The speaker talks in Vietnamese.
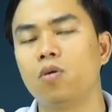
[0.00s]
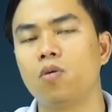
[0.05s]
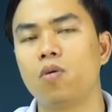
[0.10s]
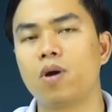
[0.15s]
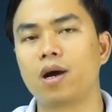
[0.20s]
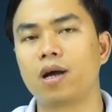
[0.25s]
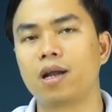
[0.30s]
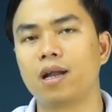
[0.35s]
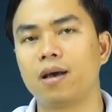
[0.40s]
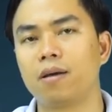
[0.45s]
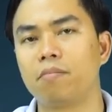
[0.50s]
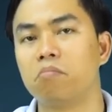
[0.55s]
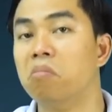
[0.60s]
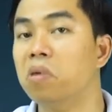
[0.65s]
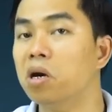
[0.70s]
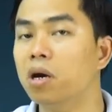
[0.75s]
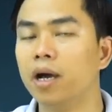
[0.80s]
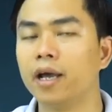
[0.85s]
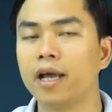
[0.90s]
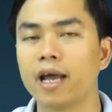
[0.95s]
hoặc là
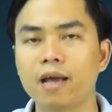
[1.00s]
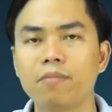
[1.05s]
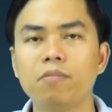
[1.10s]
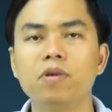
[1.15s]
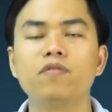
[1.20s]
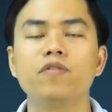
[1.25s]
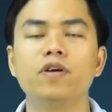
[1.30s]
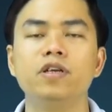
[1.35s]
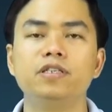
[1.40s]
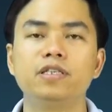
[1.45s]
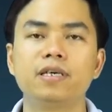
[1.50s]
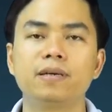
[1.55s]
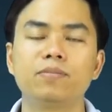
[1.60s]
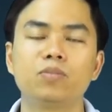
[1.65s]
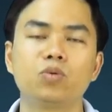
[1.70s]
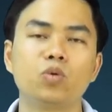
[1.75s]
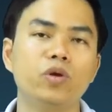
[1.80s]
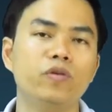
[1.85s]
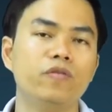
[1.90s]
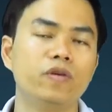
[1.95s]
10 20%
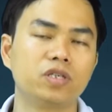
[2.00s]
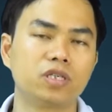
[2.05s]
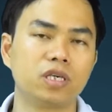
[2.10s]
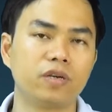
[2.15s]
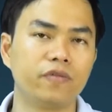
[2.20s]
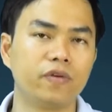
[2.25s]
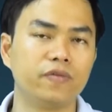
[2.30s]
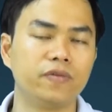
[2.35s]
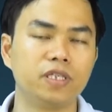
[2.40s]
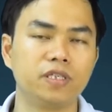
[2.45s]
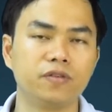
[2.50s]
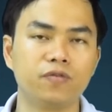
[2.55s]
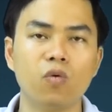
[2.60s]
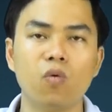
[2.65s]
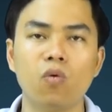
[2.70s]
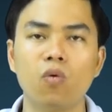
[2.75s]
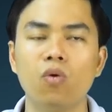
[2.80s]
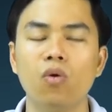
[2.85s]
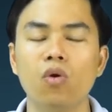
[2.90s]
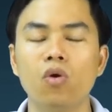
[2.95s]
tùy vào sản phẩm và dịch
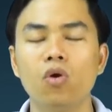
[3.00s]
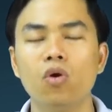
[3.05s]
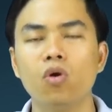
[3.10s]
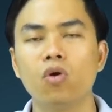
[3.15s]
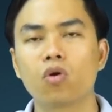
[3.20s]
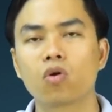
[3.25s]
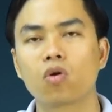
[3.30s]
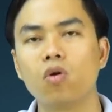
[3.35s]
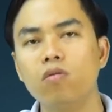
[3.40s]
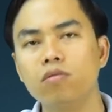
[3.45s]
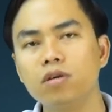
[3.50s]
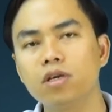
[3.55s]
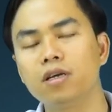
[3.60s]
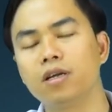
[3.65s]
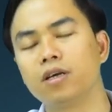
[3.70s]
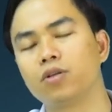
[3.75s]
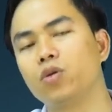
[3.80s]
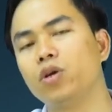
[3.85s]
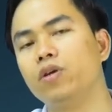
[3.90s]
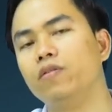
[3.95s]
vụ cũng như
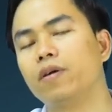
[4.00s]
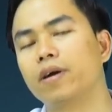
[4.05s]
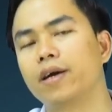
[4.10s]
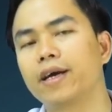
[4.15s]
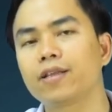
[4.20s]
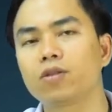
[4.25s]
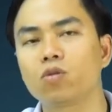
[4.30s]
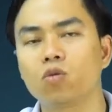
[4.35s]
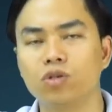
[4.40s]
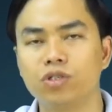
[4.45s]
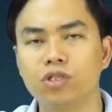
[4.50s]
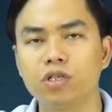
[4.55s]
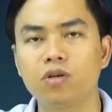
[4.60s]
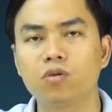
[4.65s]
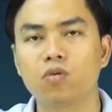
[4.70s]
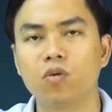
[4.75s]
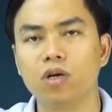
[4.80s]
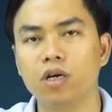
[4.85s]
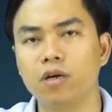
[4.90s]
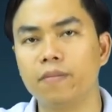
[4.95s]
là tùy vào cách tổ
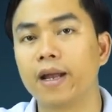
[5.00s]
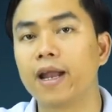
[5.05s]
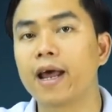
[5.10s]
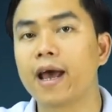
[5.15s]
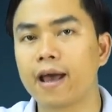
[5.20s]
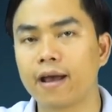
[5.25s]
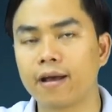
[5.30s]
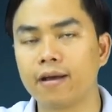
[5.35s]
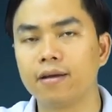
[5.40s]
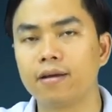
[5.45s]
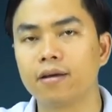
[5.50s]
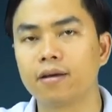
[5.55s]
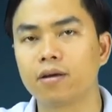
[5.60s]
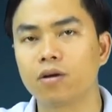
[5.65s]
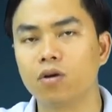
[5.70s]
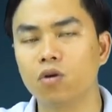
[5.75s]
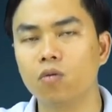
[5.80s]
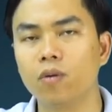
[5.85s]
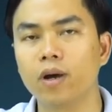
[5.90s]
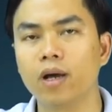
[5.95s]
chức của người bán hàng
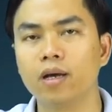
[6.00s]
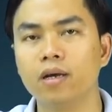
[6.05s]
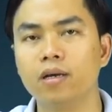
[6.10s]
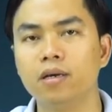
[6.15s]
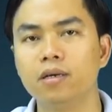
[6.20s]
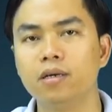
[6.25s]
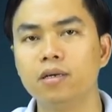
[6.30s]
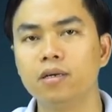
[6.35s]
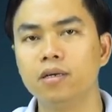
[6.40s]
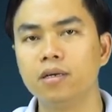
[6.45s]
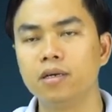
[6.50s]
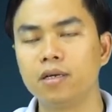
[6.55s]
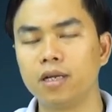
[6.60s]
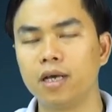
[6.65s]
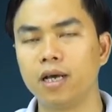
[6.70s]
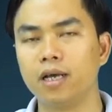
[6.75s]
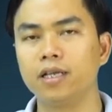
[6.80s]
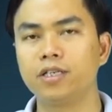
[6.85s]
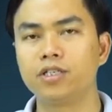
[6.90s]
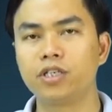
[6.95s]
có đúng không ạ
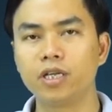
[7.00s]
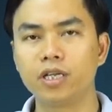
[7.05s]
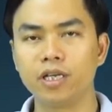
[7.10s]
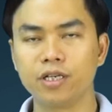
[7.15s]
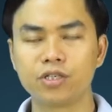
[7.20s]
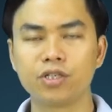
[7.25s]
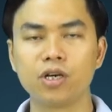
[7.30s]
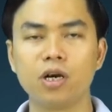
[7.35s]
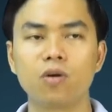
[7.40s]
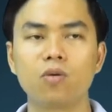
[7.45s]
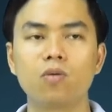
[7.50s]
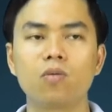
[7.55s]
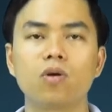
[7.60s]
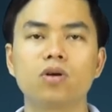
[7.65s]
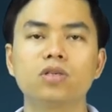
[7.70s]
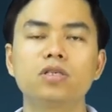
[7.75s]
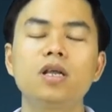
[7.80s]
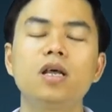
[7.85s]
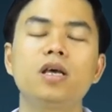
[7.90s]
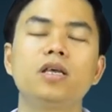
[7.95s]
Đấy, thì trên thị trường cũng
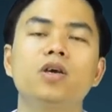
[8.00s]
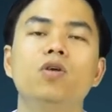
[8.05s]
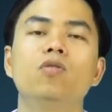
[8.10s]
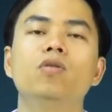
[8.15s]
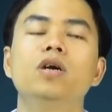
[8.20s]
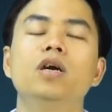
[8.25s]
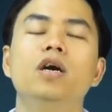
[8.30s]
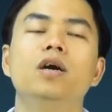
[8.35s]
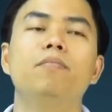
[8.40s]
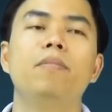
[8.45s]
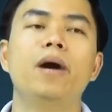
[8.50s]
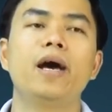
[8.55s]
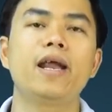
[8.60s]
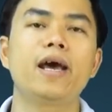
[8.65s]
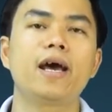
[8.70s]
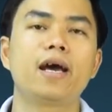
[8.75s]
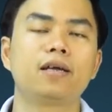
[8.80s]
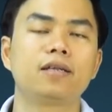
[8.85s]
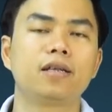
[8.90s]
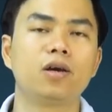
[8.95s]
có rất là nhiều người bán
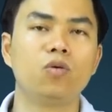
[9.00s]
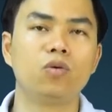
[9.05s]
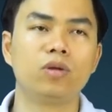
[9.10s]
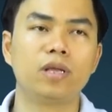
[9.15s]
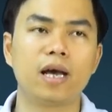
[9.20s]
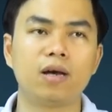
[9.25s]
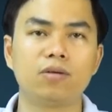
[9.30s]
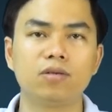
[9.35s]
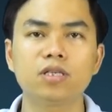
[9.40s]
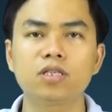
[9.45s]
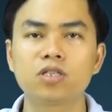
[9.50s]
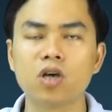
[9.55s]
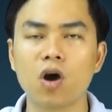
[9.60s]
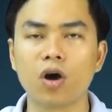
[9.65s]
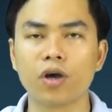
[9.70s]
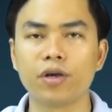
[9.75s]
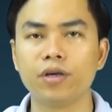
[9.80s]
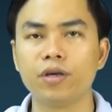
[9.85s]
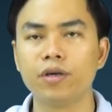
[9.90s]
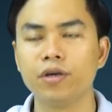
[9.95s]
hàng tại hội thảo rất
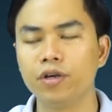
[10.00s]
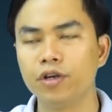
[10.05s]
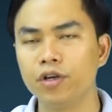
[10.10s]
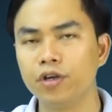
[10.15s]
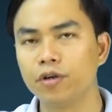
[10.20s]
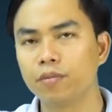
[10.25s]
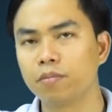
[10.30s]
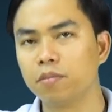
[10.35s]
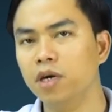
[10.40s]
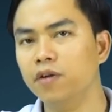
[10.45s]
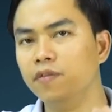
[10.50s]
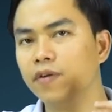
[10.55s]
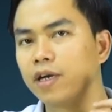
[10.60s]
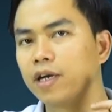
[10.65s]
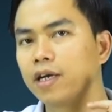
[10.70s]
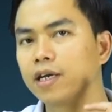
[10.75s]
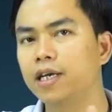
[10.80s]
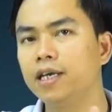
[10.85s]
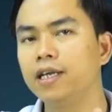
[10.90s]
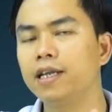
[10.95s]
giỏi bởi vì
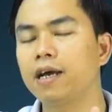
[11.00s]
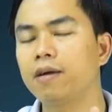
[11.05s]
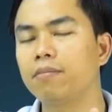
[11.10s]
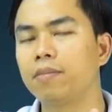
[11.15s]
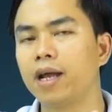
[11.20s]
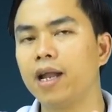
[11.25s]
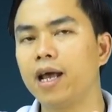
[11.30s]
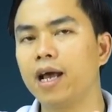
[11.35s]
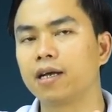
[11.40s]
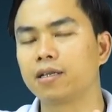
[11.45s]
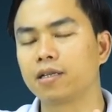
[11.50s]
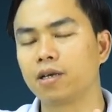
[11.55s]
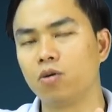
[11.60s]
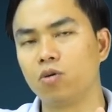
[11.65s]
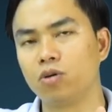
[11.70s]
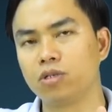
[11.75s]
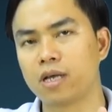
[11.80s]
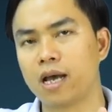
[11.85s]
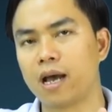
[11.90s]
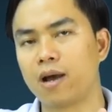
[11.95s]
cái kỹ năng bán hàng tại
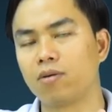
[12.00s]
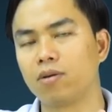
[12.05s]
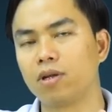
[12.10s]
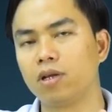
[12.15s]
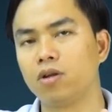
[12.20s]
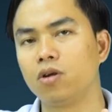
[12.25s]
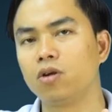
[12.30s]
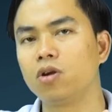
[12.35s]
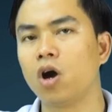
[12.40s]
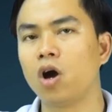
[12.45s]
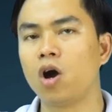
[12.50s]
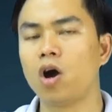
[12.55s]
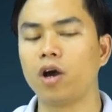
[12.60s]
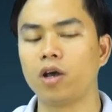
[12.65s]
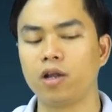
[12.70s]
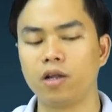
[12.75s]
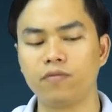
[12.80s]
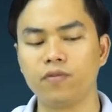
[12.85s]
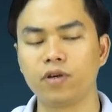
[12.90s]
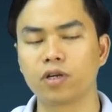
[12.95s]
hội thảo thì nó đòi
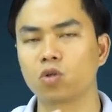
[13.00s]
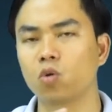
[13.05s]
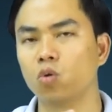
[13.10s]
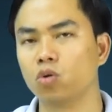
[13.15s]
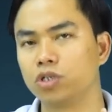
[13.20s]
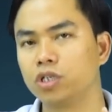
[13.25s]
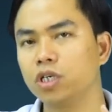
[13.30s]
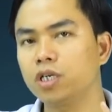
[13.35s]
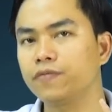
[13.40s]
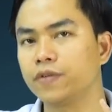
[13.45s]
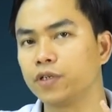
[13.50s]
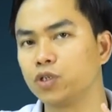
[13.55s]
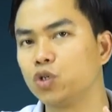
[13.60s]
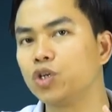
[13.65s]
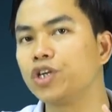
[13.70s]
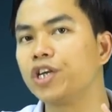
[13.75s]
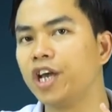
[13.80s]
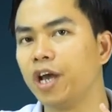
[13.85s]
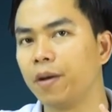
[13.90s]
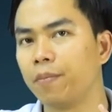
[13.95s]
hỏi là việc tổ chức phải
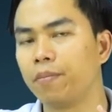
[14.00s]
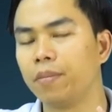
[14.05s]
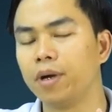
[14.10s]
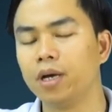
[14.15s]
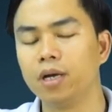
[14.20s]
chuyên nghiệp